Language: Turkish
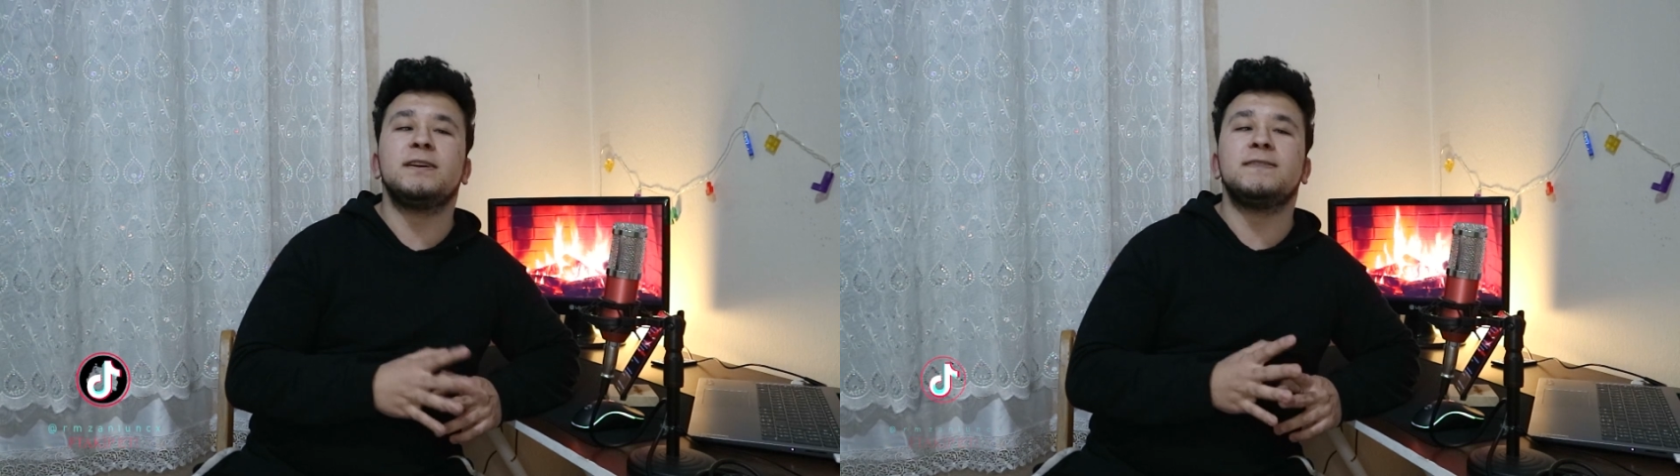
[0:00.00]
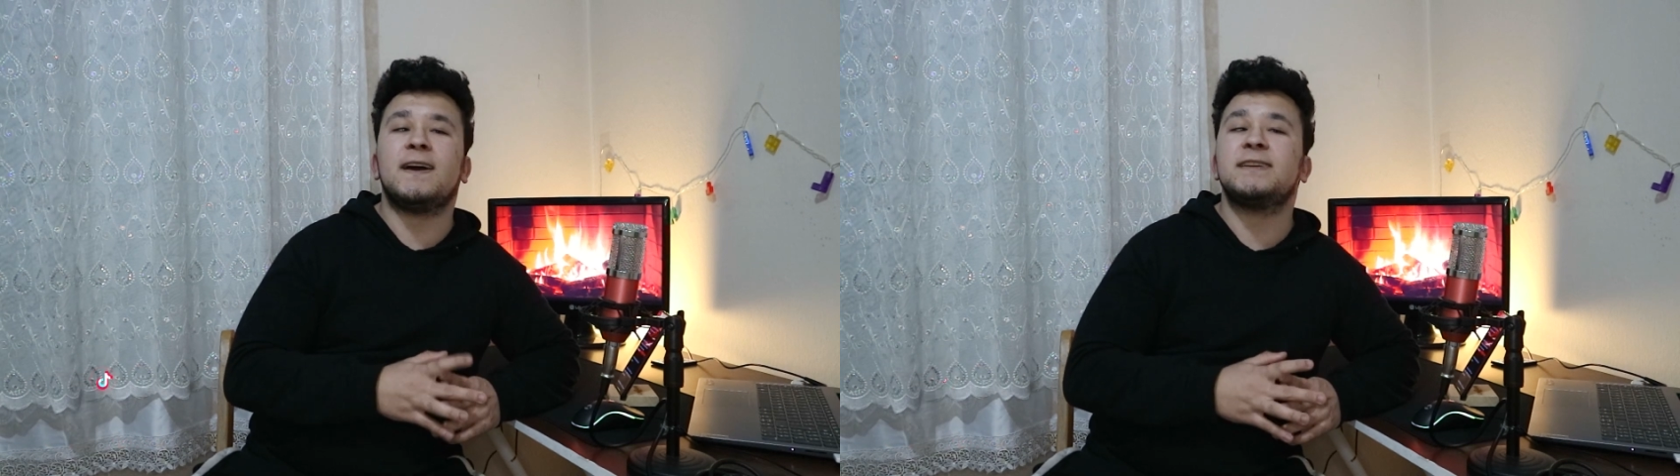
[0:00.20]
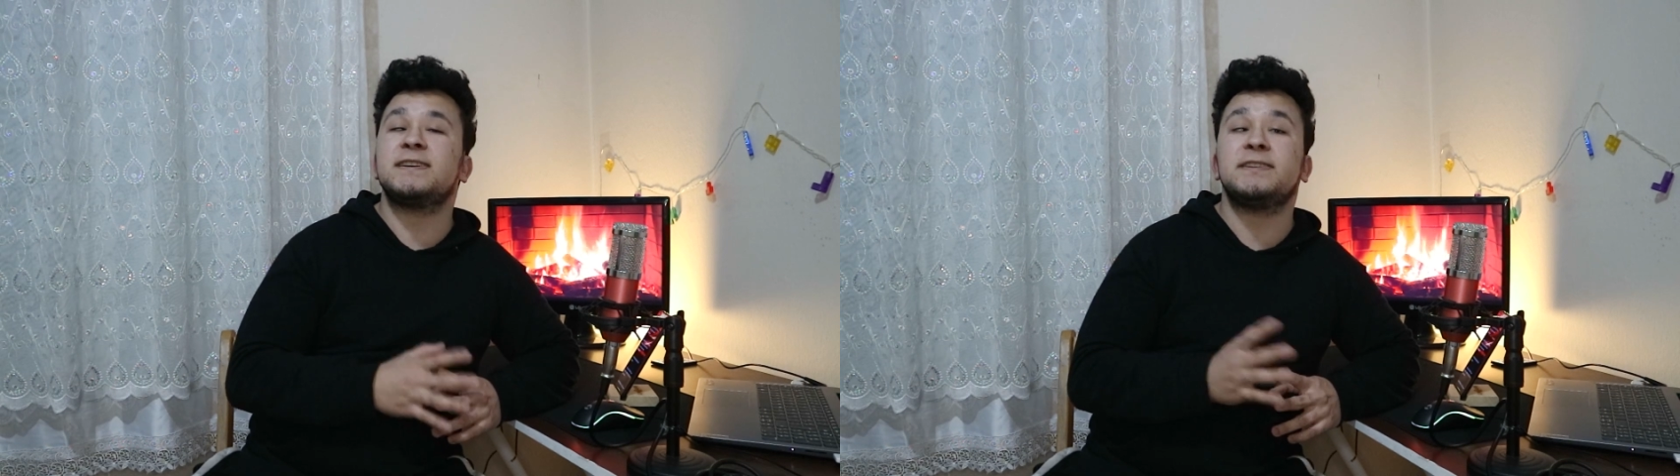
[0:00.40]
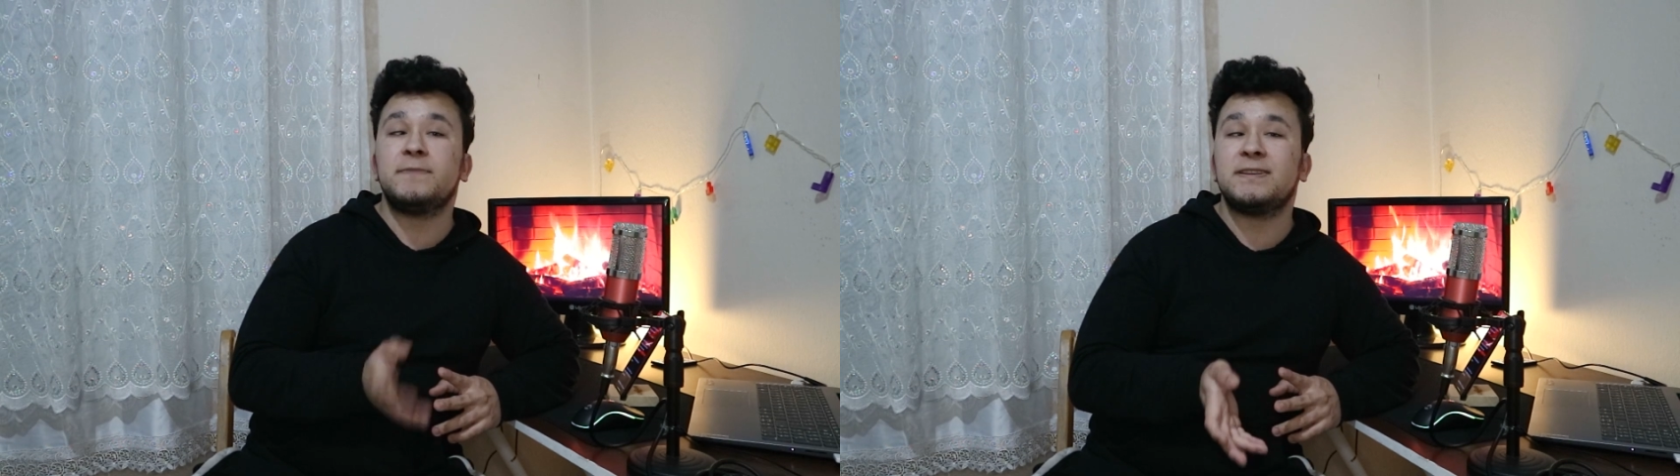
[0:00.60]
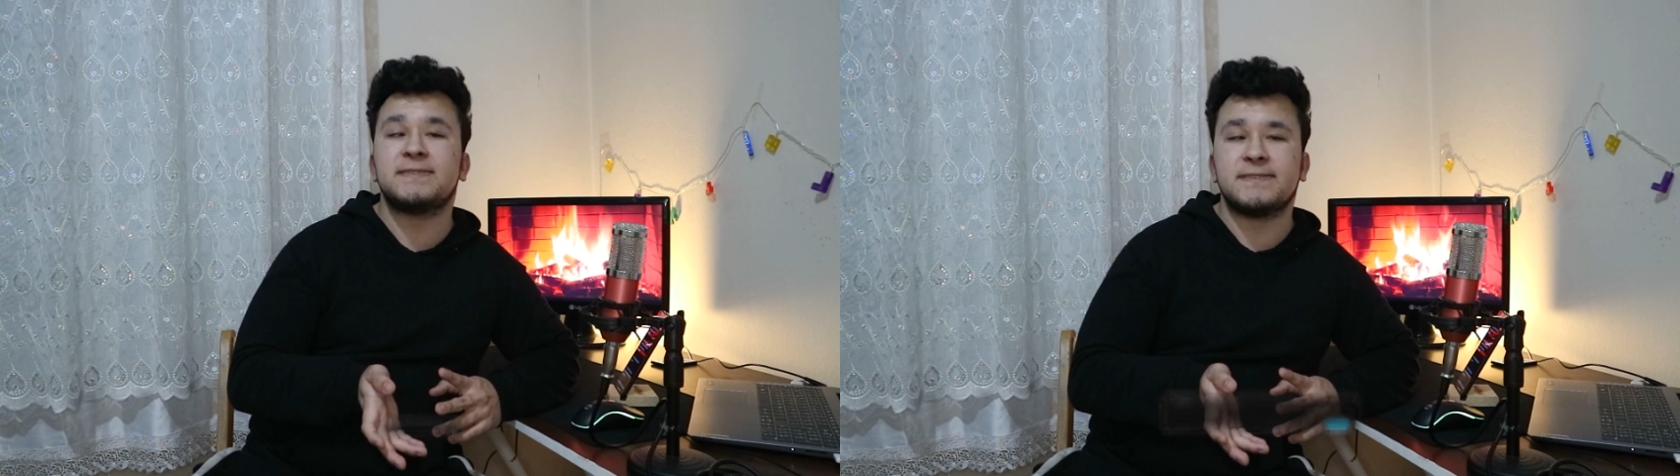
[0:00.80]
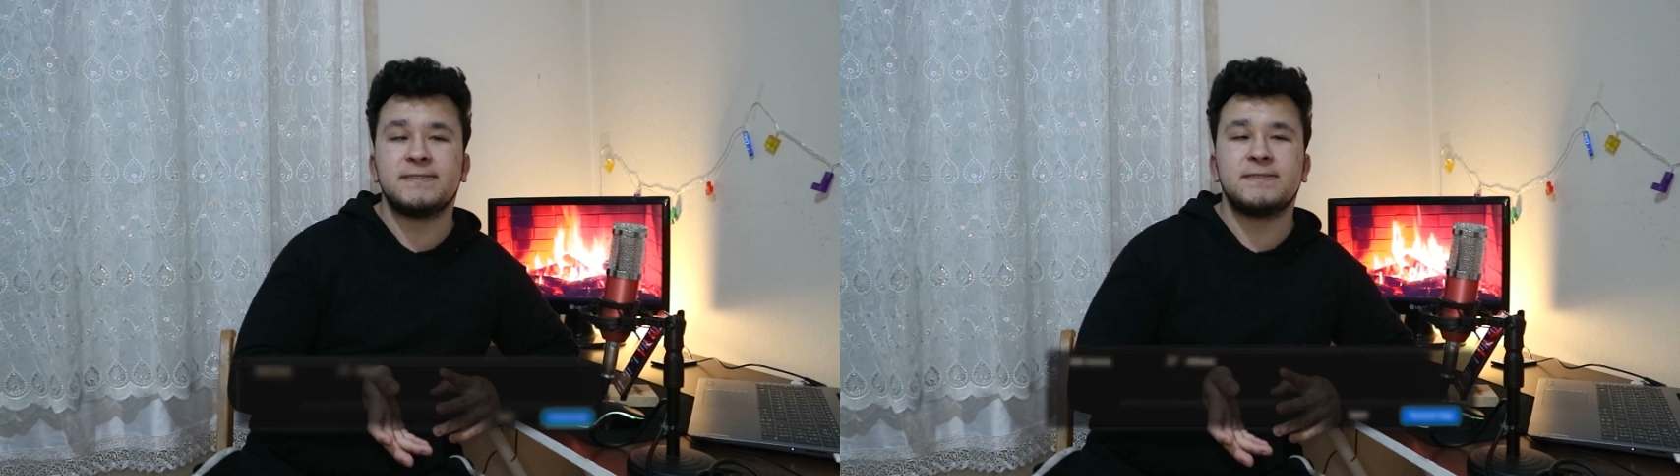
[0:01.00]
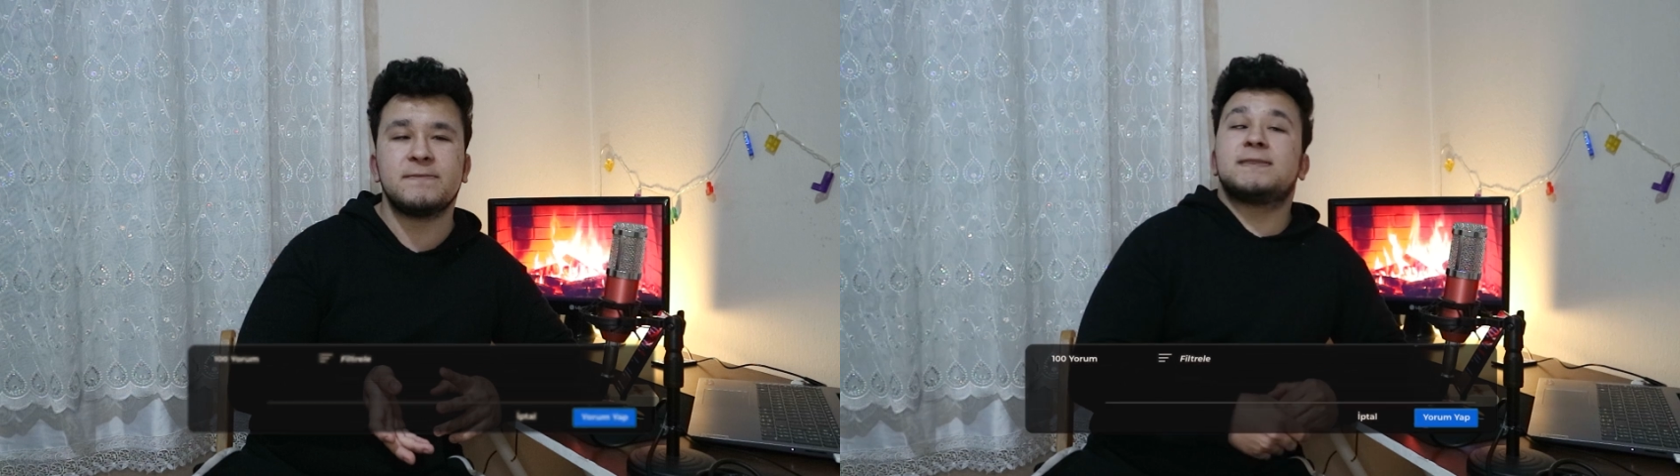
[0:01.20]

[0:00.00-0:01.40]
da tercih edebilirsiniz.